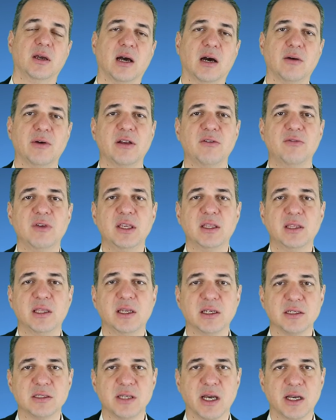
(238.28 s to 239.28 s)
Aber ein
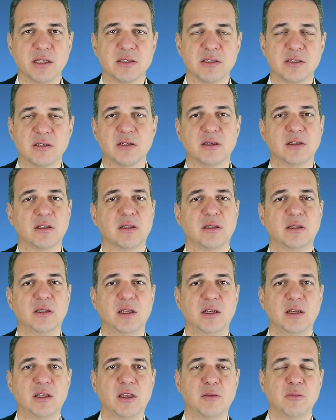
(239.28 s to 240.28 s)
wichtiger Satz,
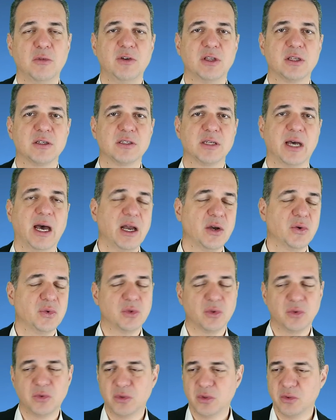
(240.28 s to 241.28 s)
den ich immer wieder sage
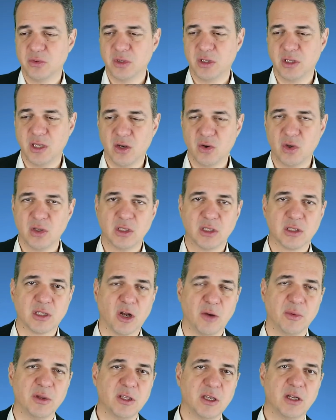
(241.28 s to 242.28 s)
und, und, und der auch in der
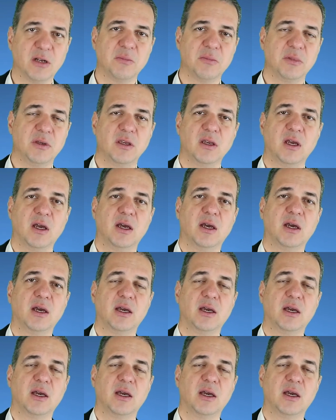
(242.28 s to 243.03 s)
Traumatherapie